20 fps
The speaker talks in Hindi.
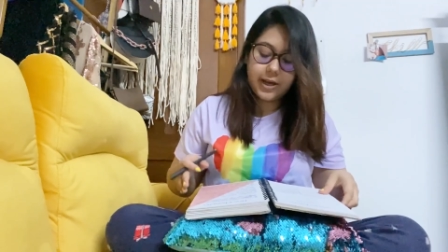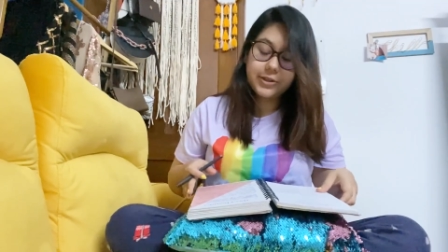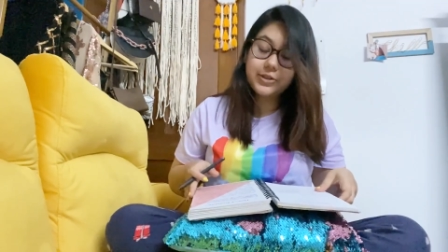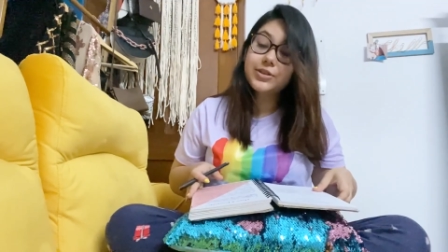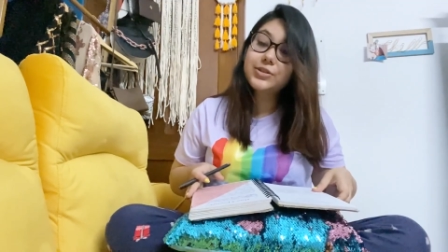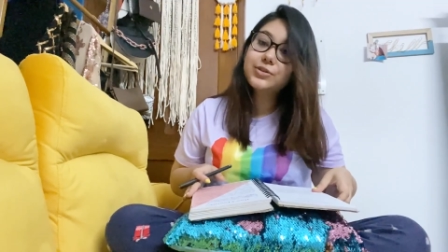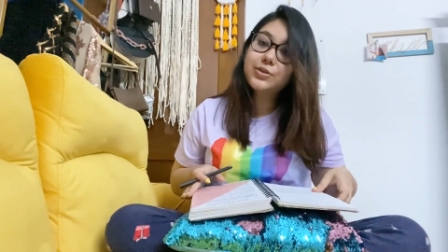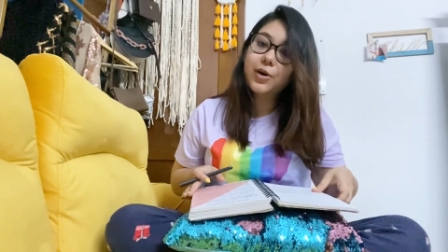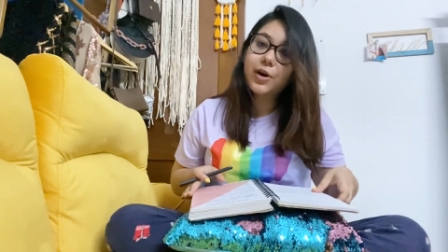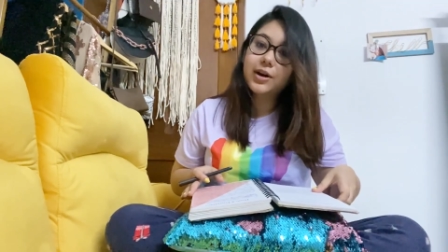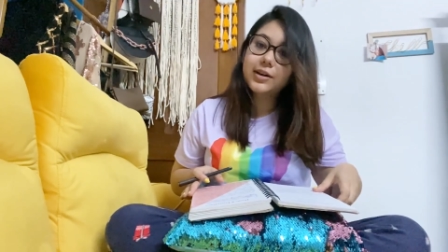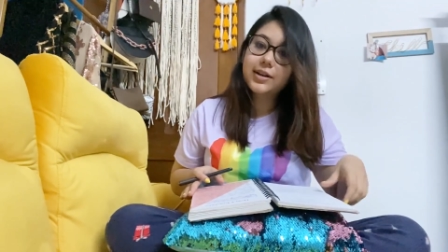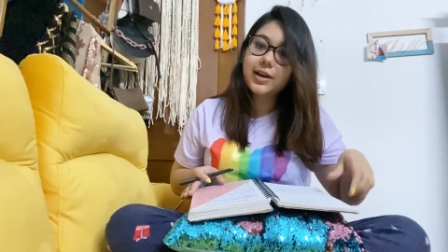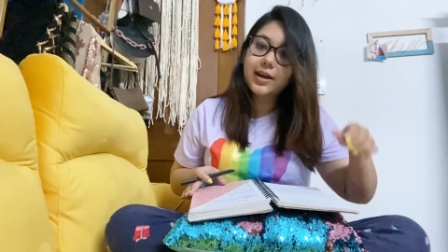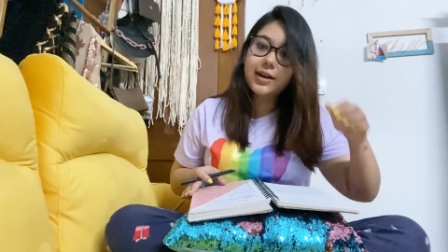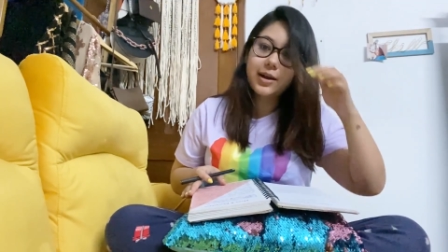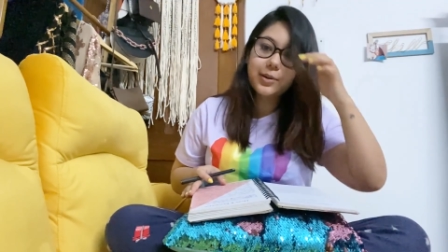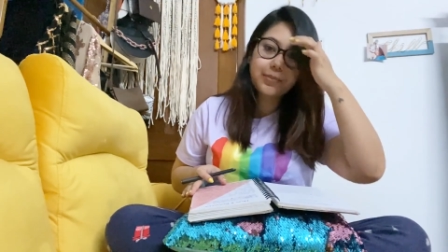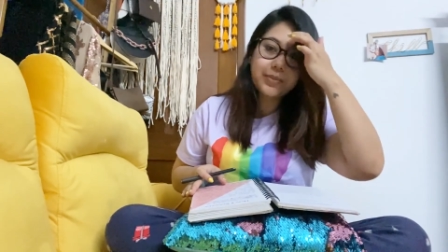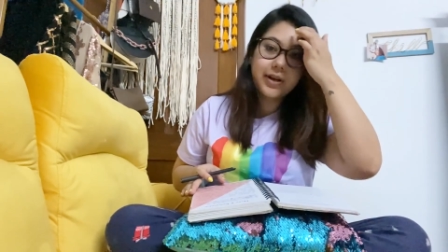आई जस्ट गॉट
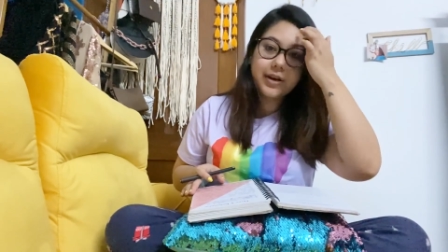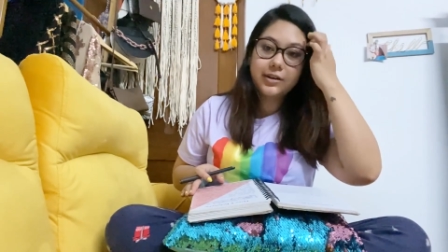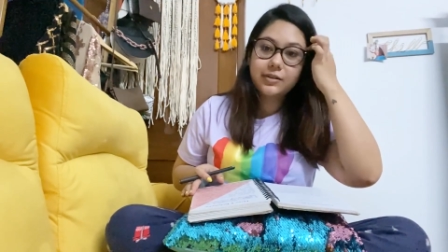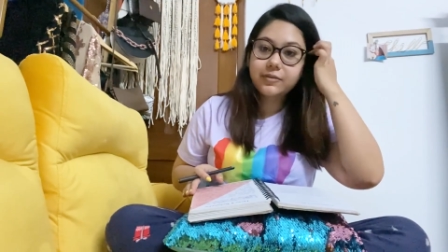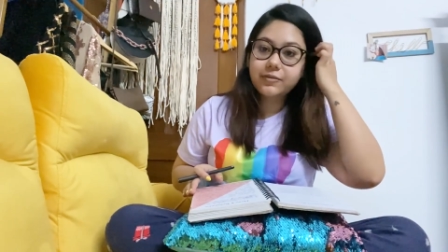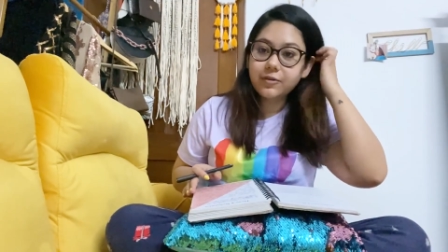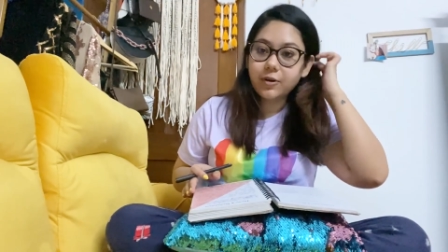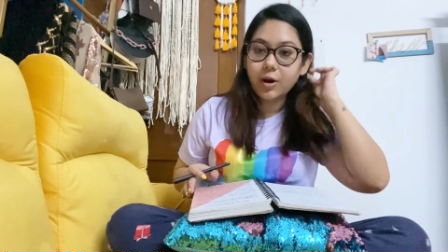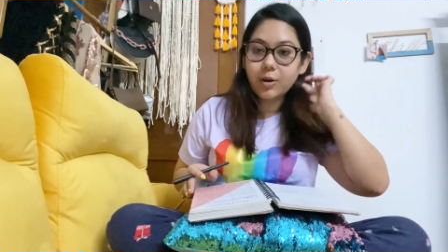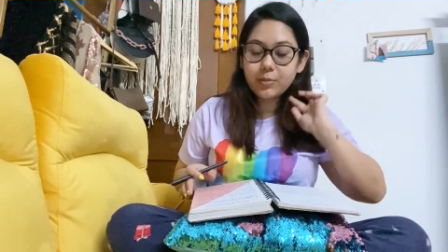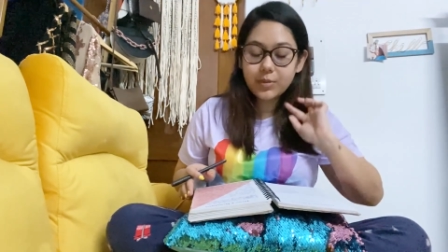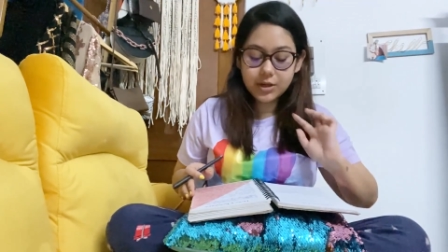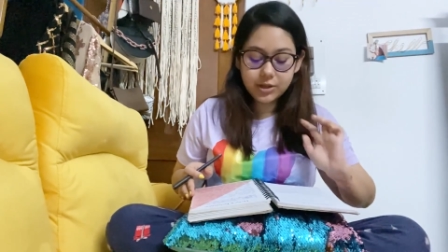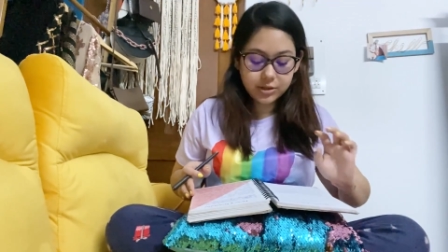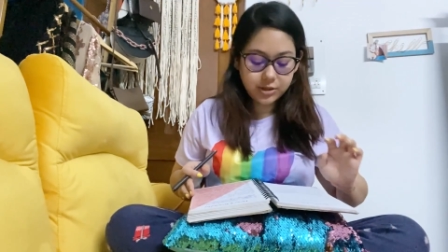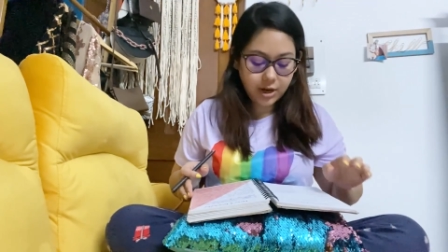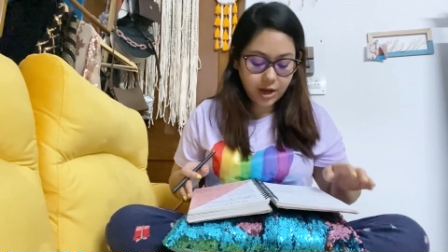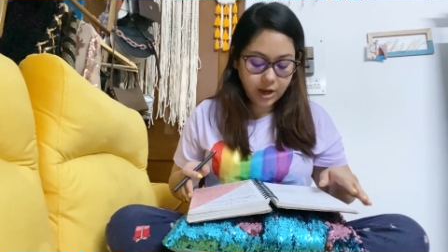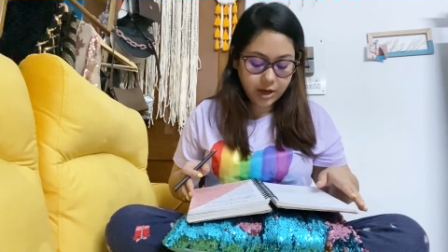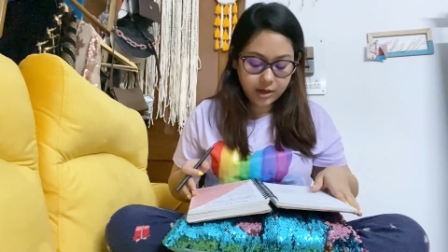एन अपडेट फ्रॉम
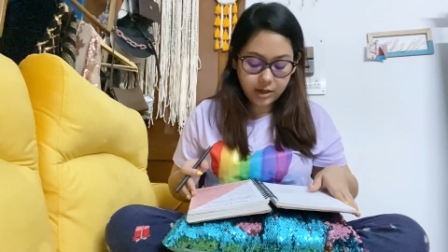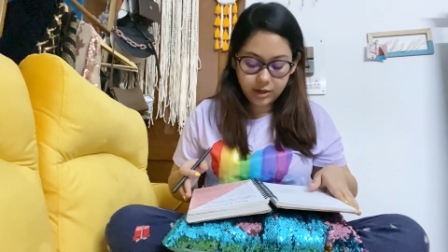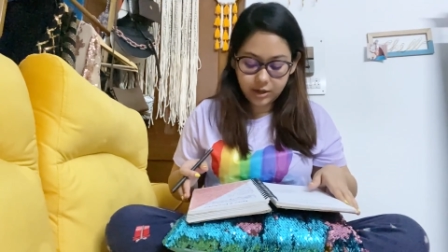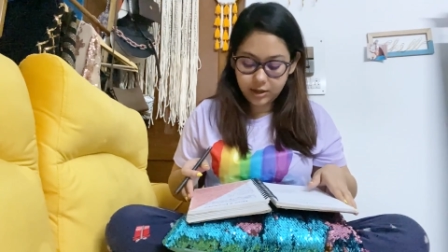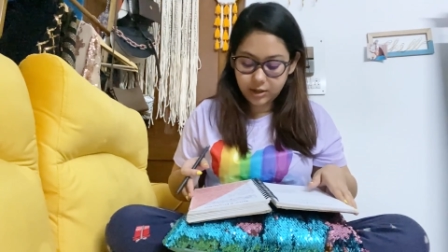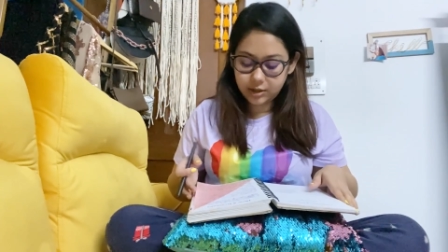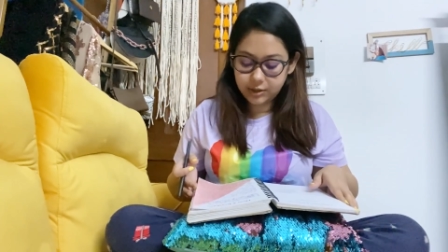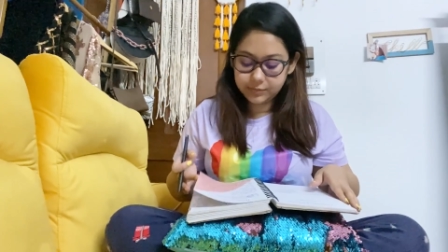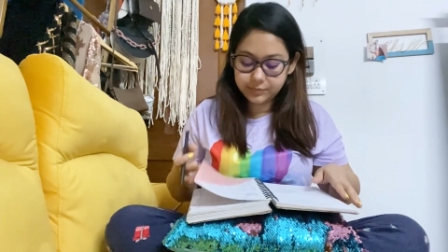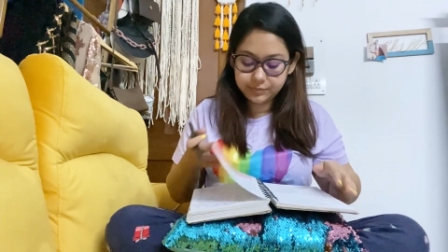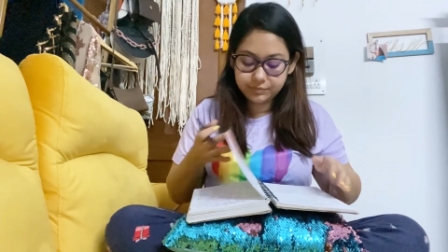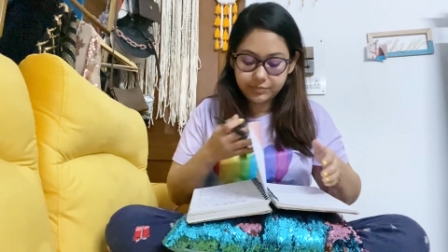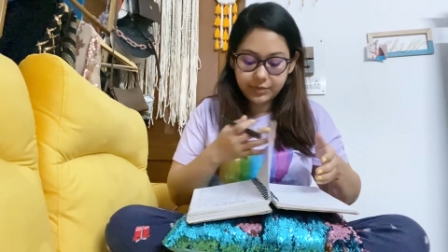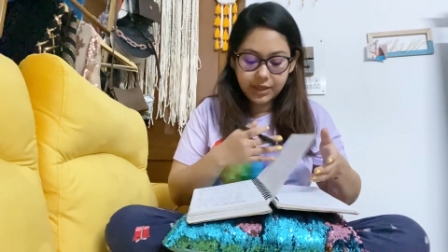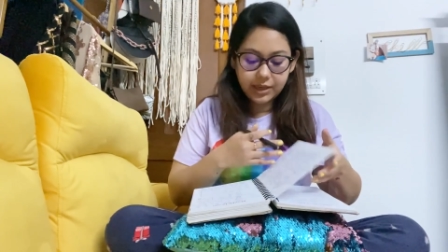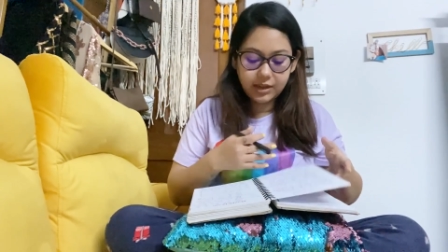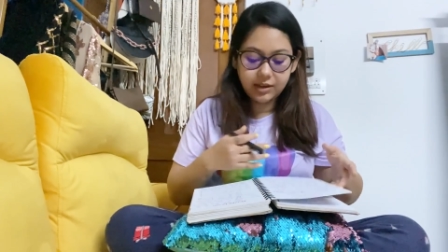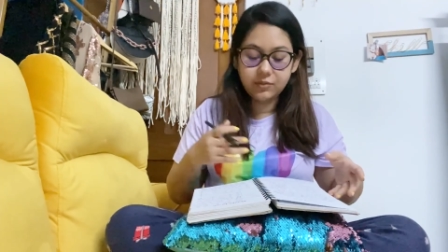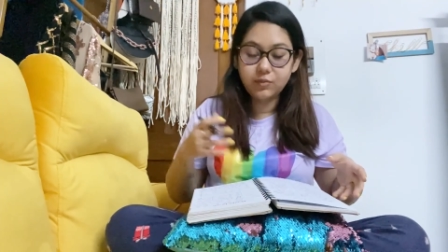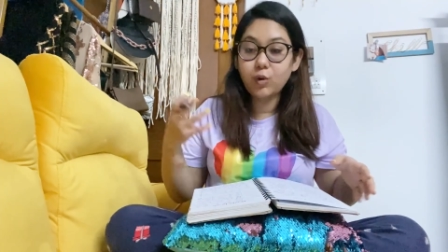ईशान
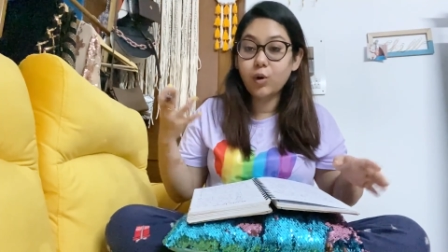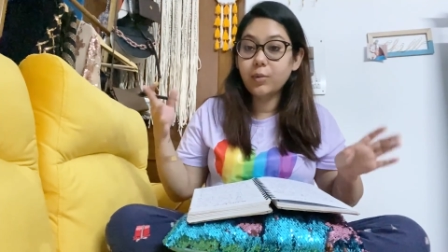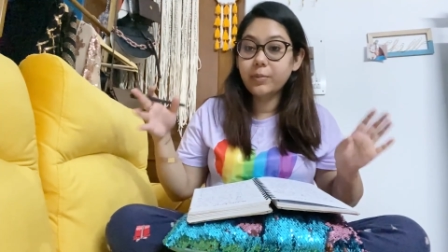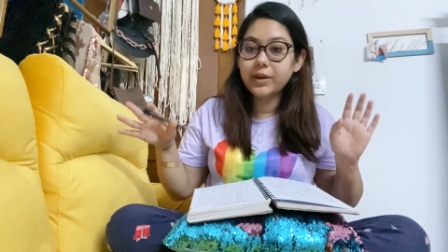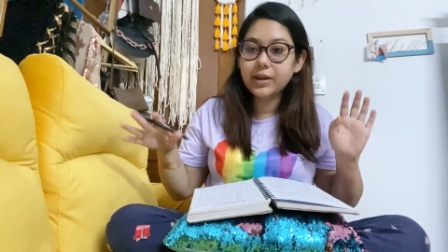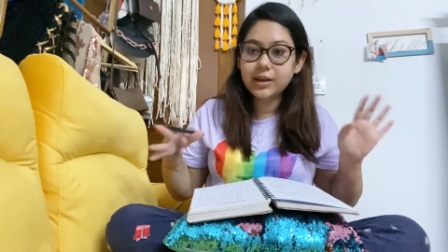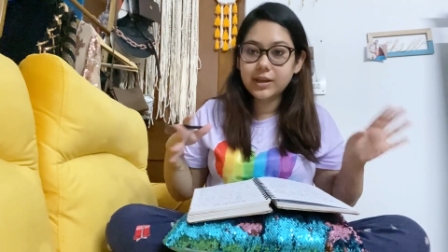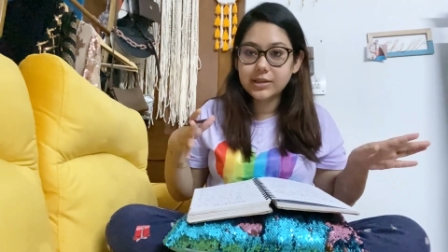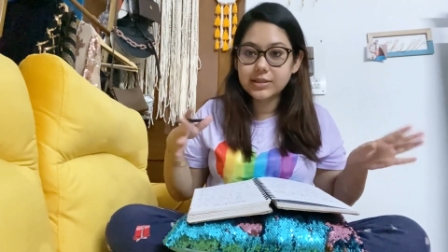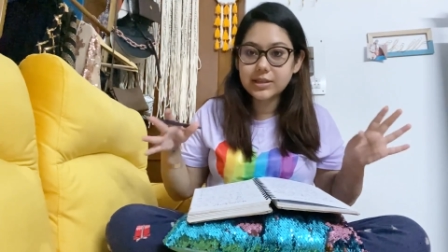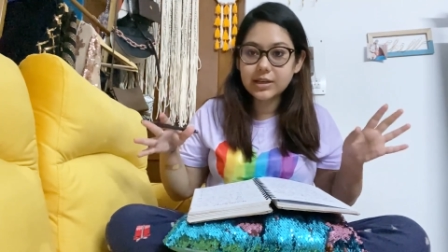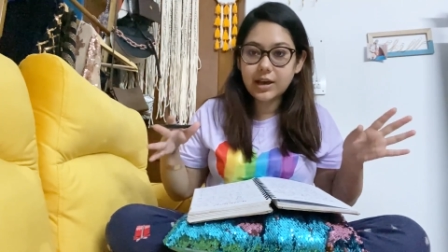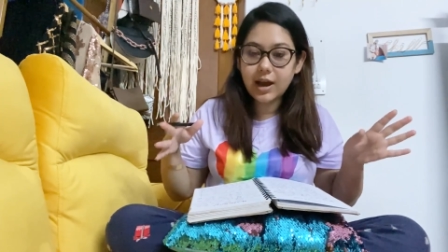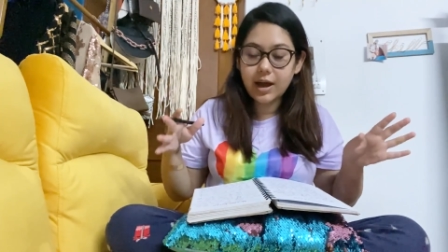कि वो अभी किसी